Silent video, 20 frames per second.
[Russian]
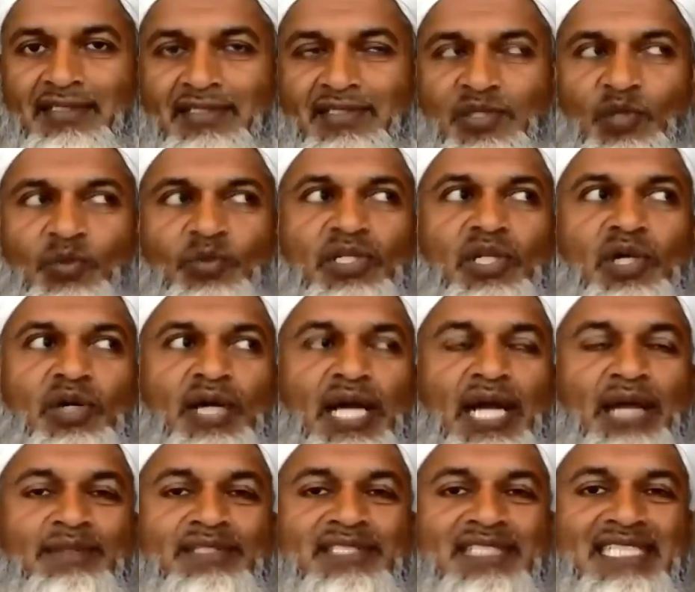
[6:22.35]
Но если
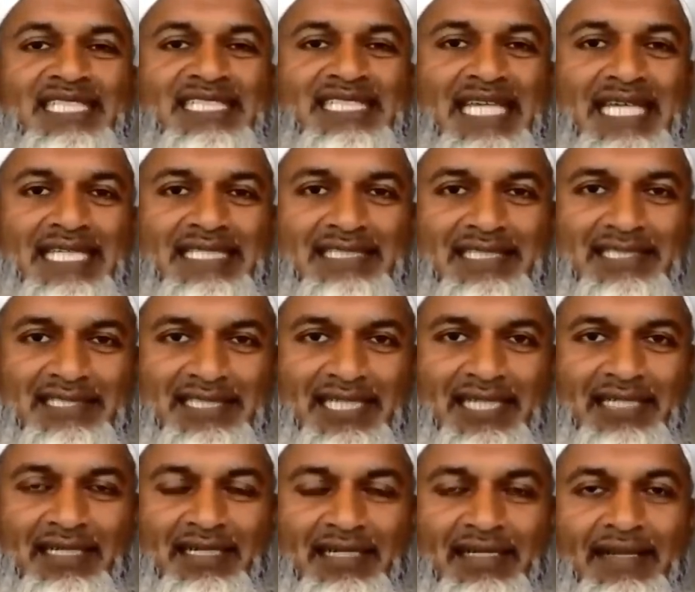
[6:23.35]
думаешь, что в раю такая
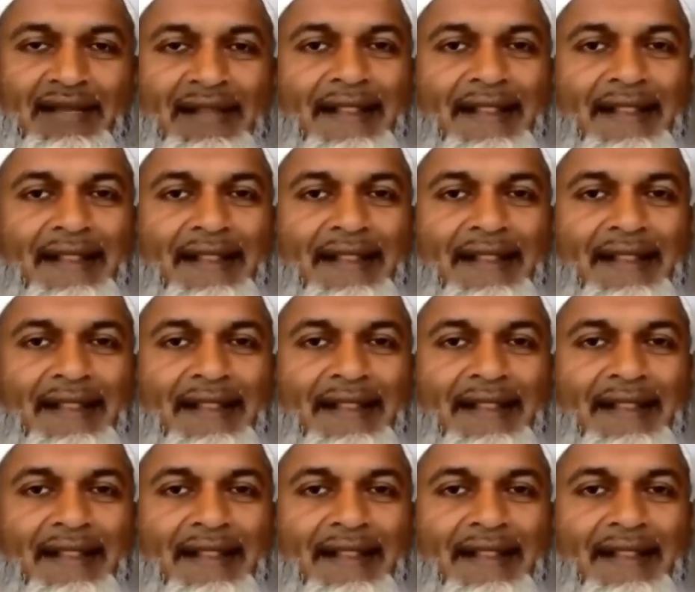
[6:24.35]
же,